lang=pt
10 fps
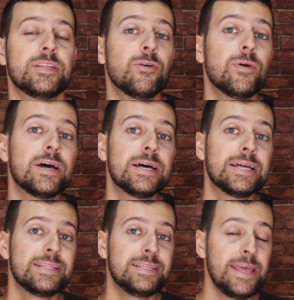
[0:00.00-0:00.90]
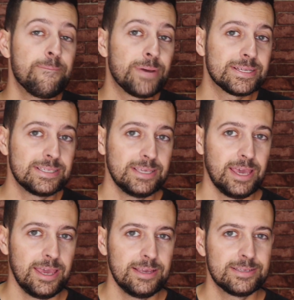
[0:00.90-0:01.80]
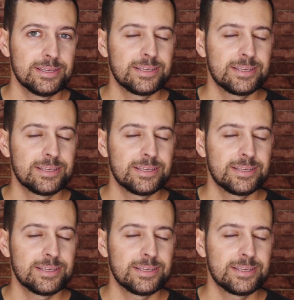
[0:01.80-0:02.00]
Então, ter paciência,